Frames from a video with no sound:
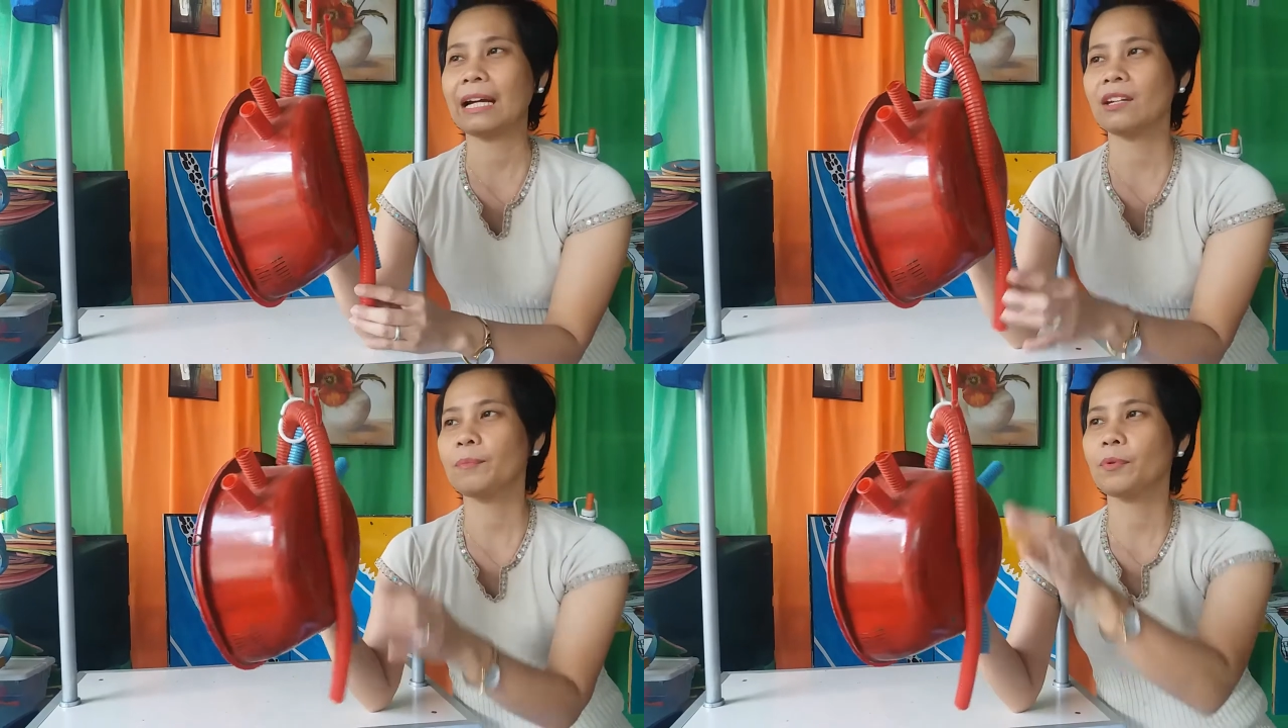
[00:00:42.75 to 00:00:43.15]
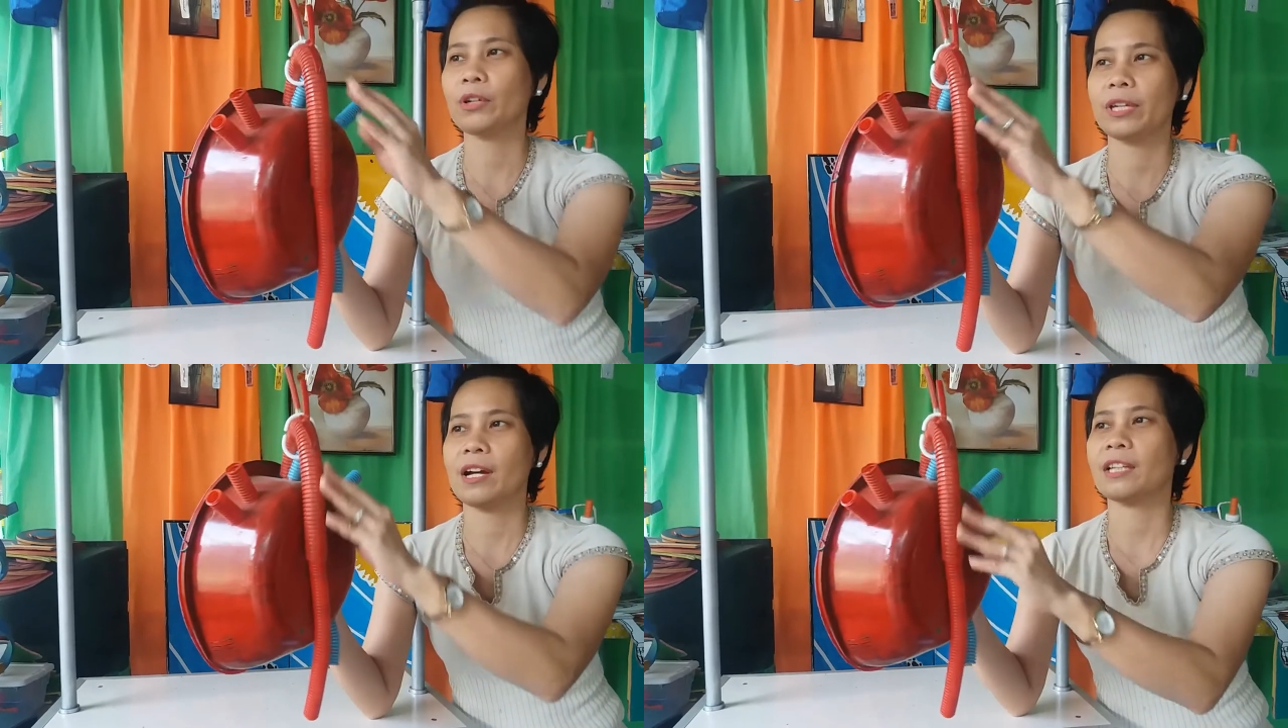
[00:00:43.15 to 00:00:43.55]
Ano po,
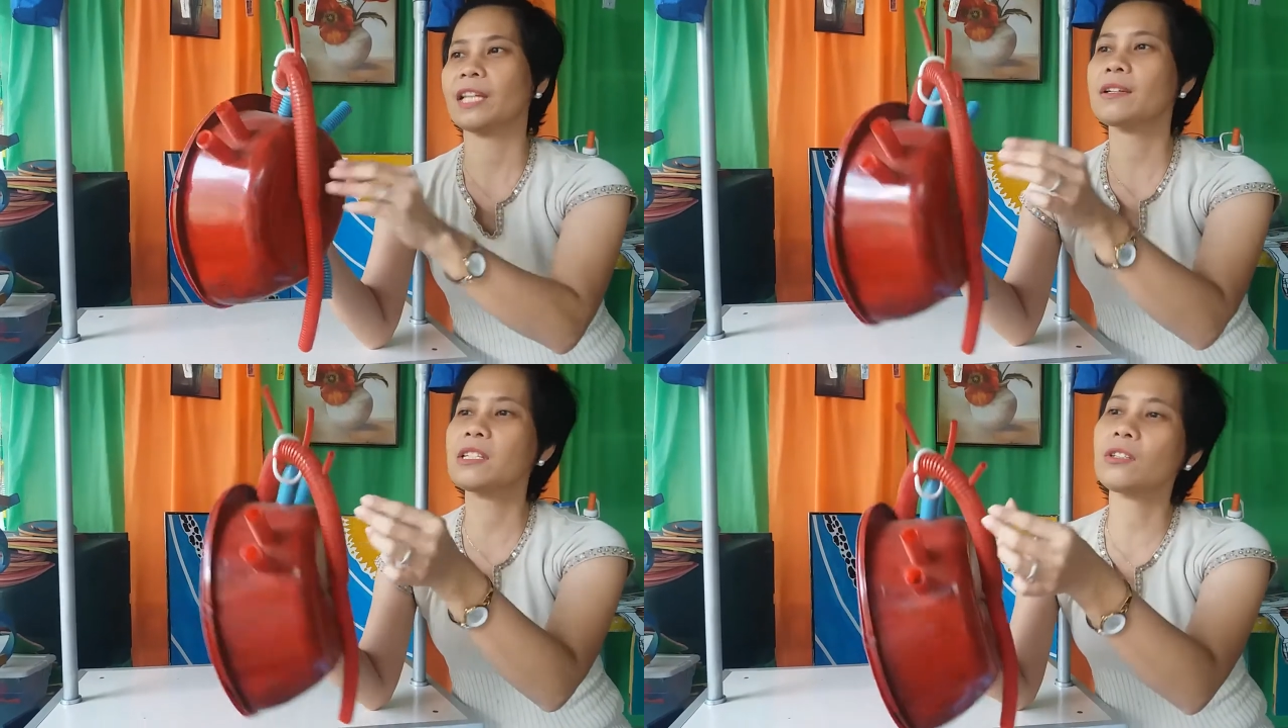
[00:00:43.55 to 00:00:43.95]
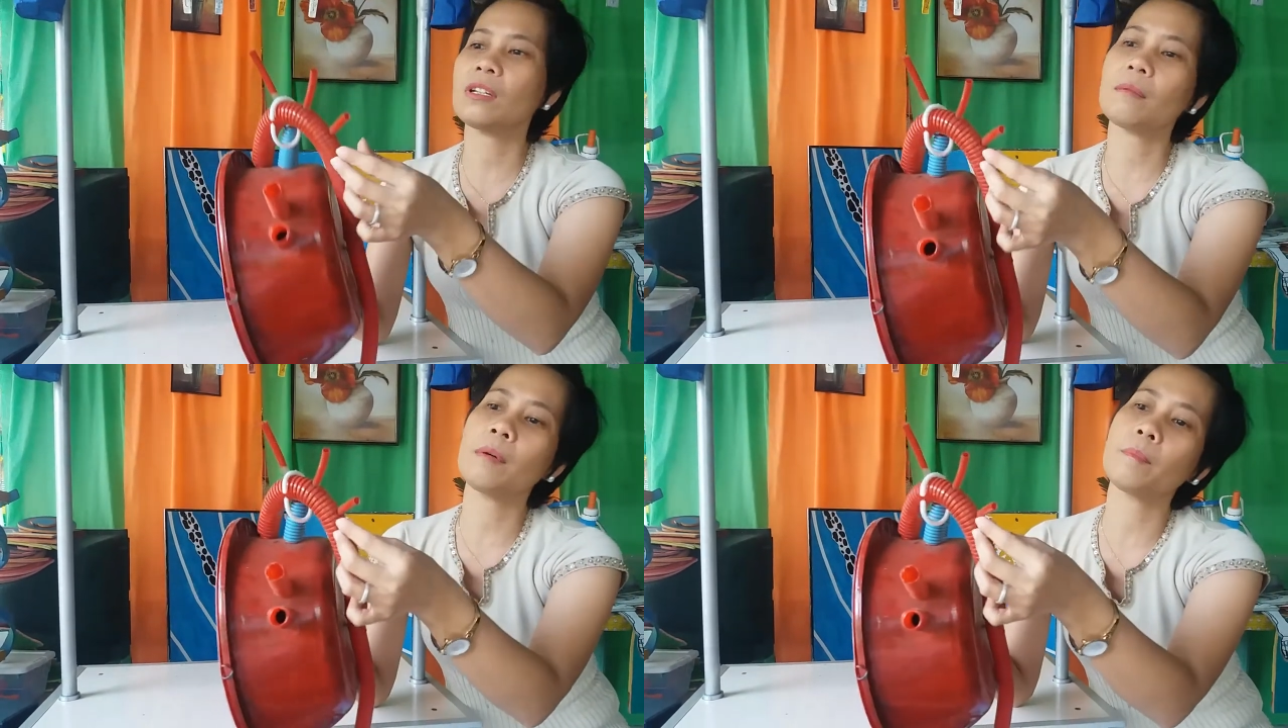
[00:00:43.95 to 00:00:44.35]
yan. Tapos, ito
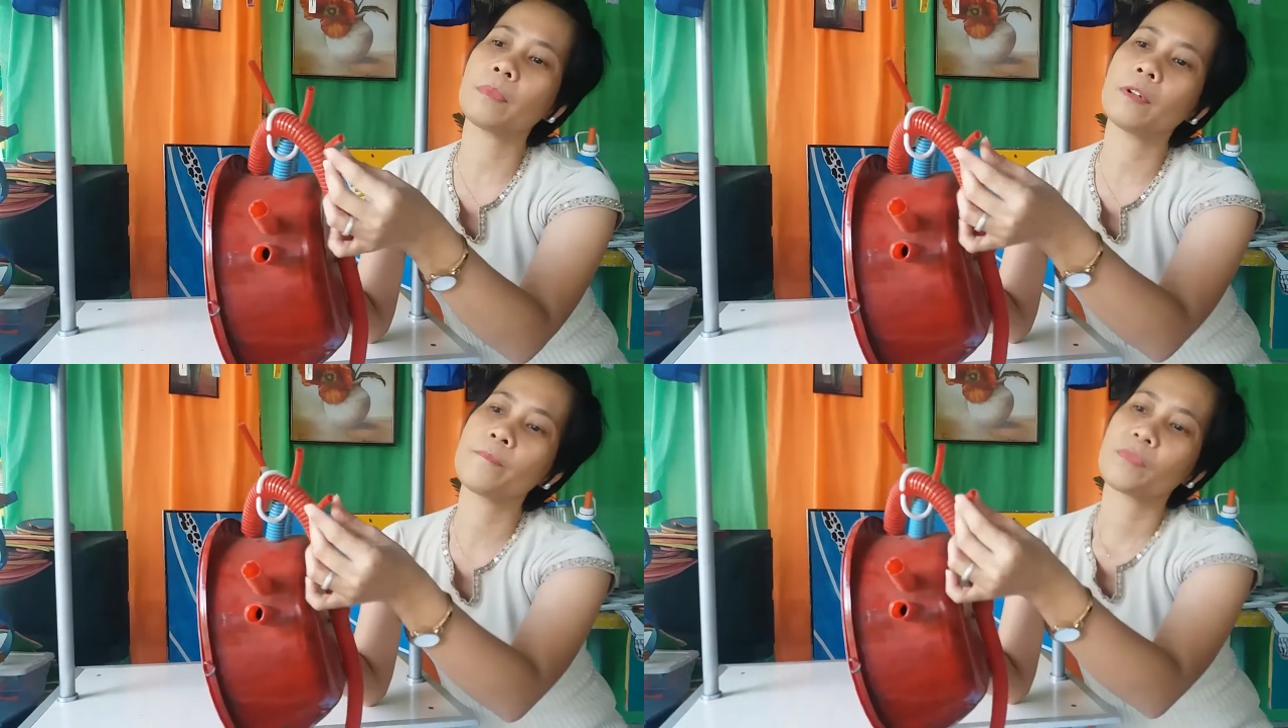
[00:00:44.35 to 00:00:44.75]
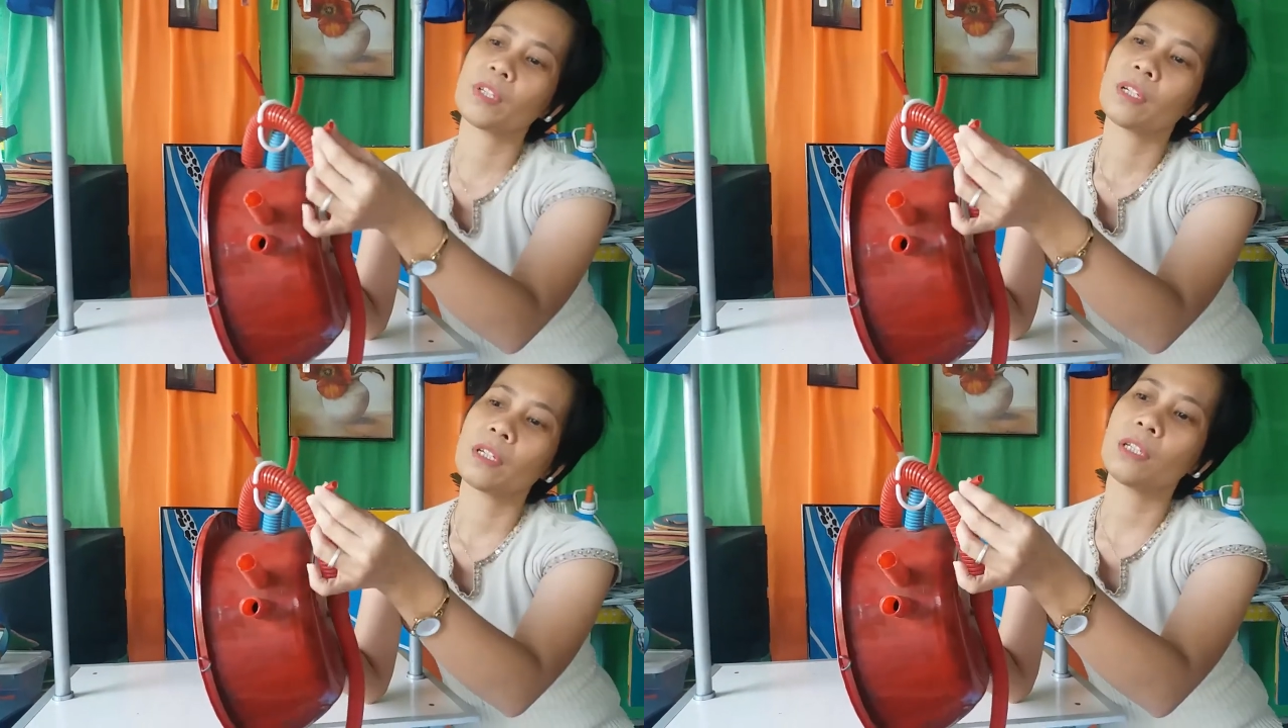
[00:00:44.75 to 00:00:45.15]
naman po,
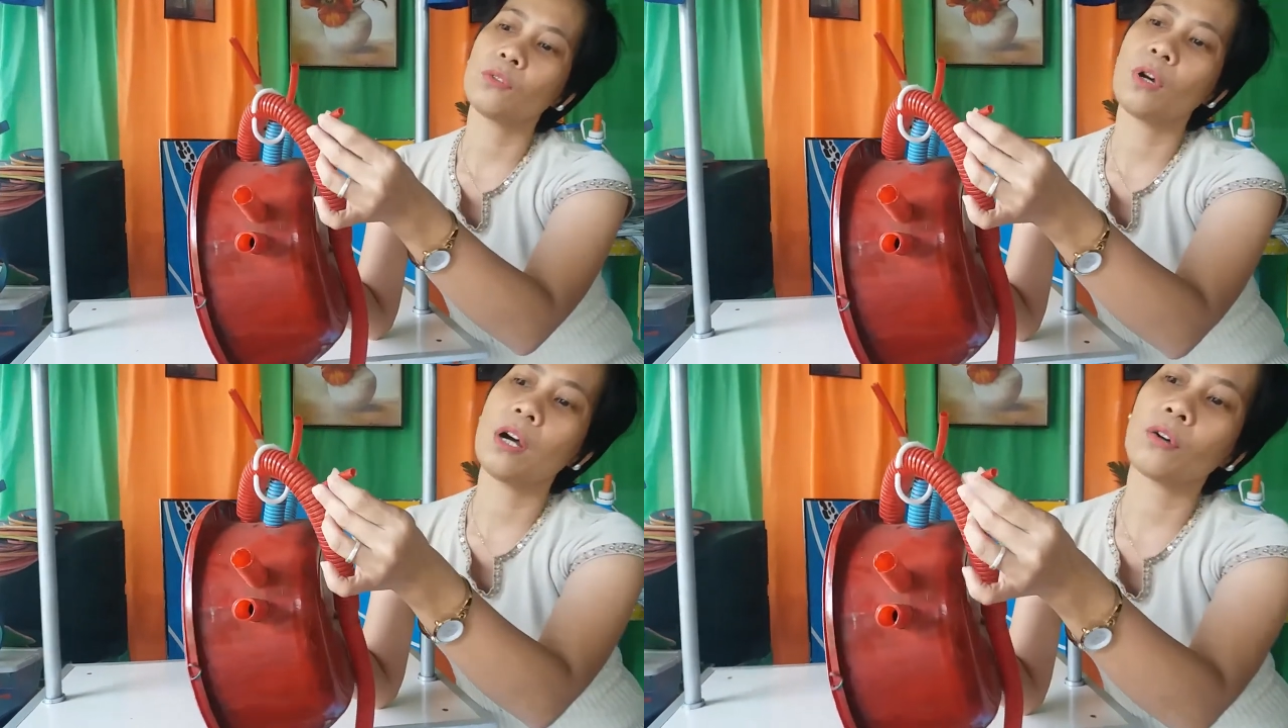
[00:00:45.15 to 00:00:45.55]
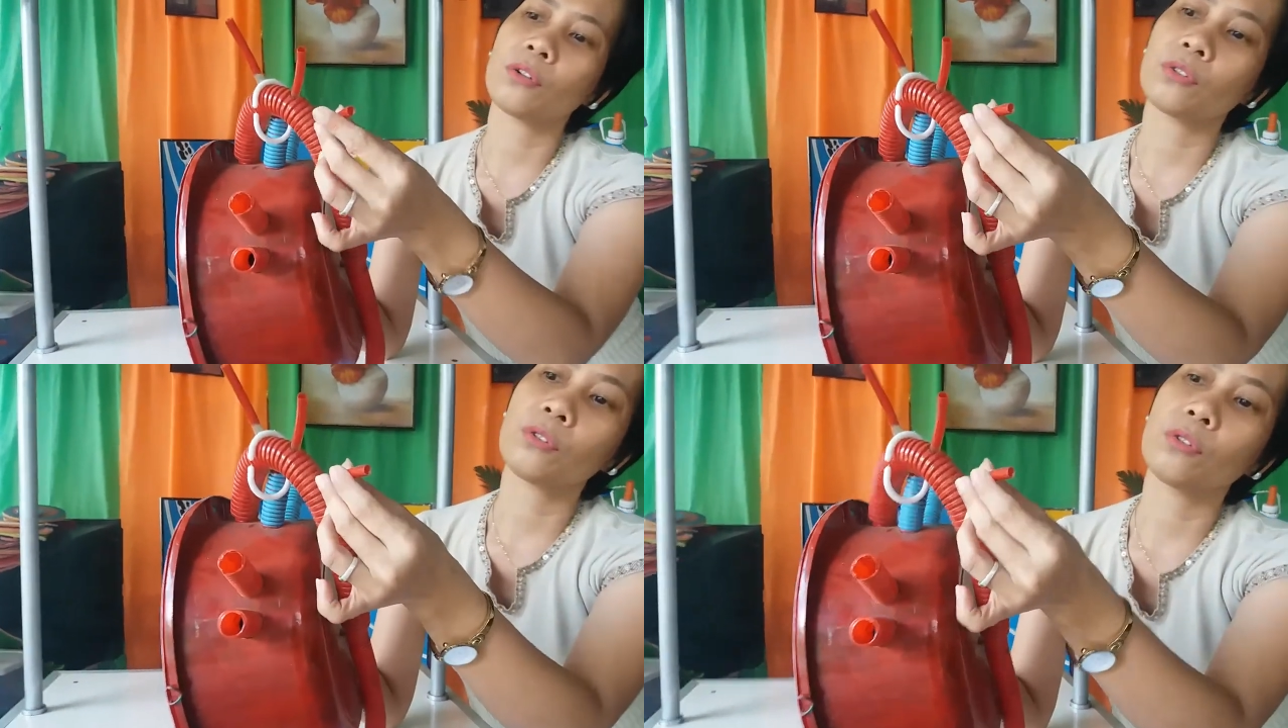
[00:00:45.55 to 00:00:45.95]
kinuha ko
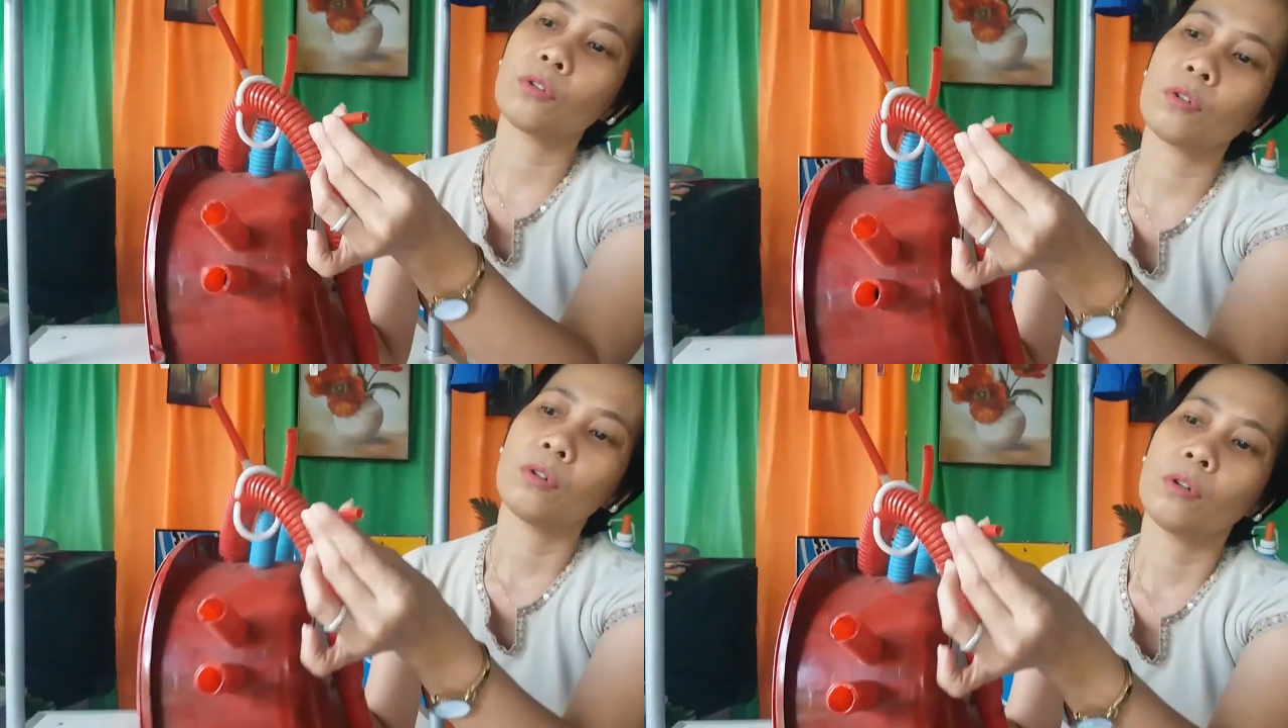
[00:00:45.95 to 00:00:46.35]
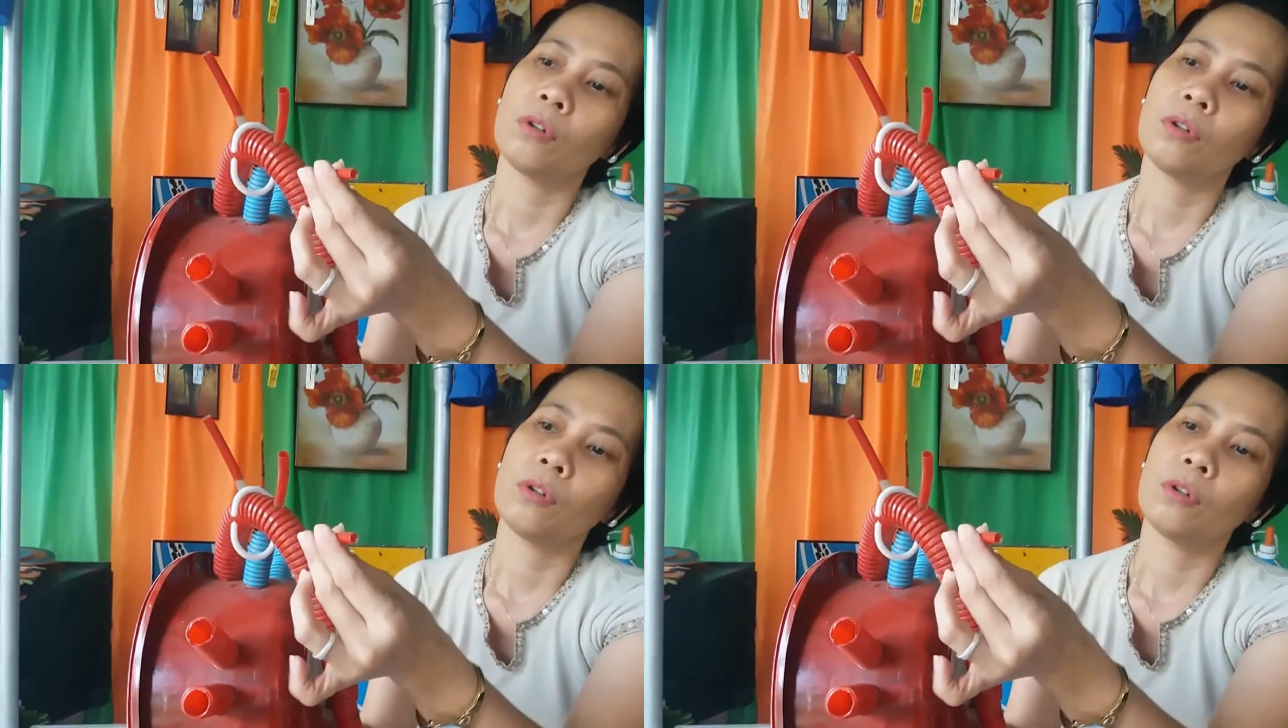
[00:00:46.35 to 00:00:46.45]
ito nung